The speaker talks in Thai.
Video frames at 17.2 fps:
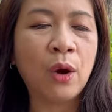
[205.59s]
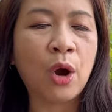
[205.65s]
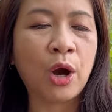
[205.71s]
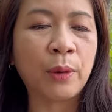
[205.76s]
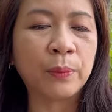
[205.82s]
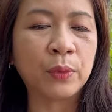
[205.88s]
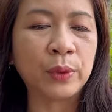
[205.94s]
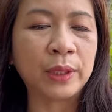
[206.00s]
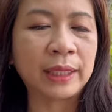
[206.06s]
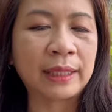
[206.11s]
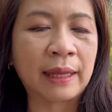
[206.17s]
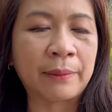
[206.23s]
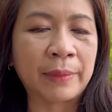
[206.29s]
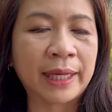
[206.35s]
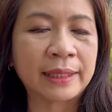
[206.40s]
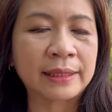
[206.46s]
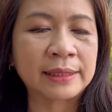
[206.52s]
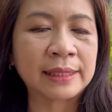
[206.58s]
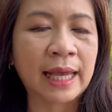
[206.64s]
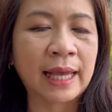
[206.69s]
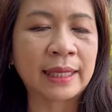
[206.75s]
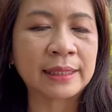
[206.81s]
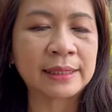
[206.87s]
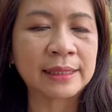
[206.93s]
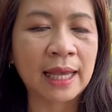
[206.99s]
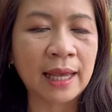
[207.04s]
ขอบคุณกำลังใจ
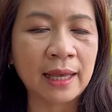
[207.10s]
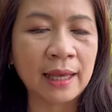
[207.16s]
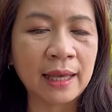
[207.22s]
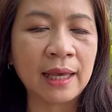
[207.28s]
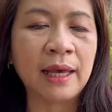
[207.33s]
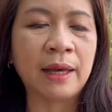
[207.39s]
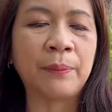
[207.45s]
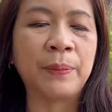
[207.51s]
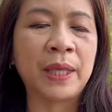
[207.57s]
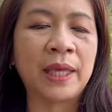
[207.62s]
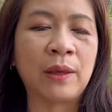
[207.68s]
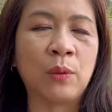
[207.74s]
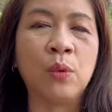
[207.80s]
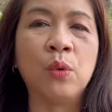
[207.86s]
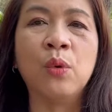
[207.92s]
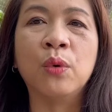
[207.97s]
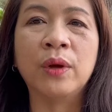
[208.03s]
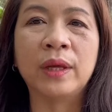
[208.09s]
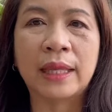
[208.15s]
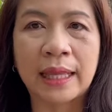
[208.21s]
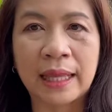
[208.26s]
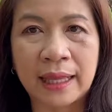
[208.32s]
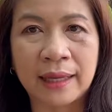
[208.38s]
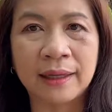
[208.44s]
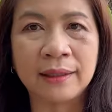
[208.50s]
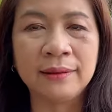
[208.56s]
จ้าพี่อุ๋ง
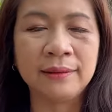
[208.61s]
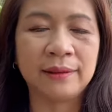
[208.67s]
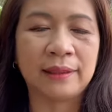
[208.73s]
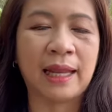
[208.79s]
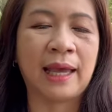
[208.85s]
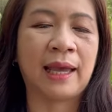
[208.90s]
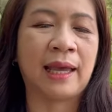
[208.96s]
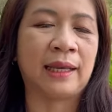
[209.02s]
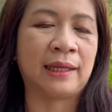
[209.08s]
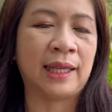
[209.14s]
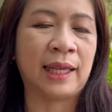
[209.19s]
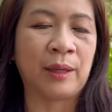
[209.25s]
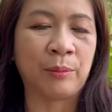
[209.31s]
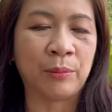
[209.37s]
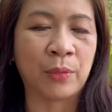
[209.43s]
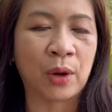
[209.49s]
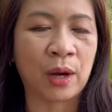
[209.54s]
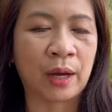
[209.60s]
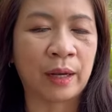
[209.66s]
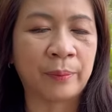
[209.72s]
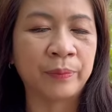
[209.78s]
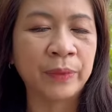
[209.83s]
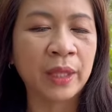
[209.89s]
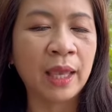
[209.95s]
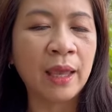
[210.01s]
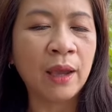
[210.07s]
อิงนาเห็นบอก
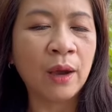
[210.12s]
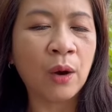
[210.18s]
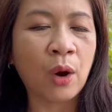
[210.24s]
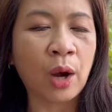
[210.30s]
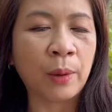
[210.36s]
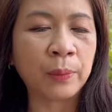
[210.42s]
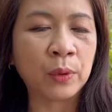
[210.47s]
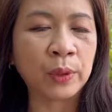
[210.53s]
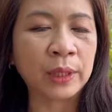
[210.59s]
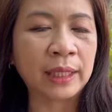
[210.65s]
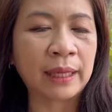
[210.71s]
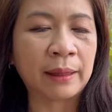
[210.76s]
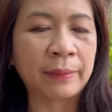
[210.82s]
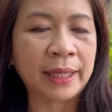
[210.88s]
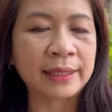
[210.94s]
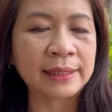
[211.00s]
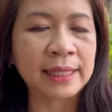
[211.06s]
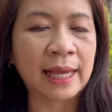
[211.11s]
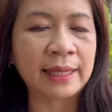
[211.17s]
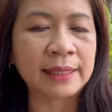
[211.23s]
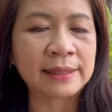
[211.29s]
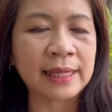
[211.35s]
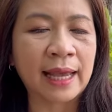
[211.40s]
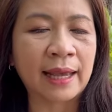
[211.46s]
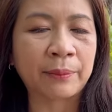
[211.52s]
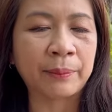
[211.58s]
ขอบคุณกำลังใจ
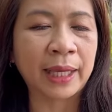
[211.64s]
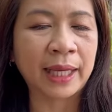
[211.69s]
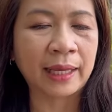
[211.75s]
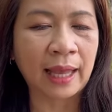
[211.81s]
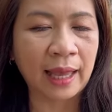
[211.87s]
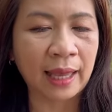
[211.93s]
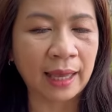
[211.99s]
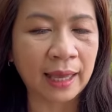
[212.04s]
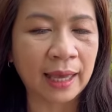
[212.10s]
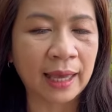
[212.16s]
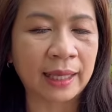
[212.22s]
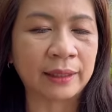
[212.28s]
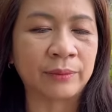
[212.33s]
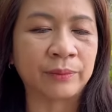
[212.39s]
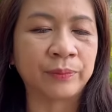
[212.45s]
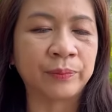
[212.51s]
จากแม่การ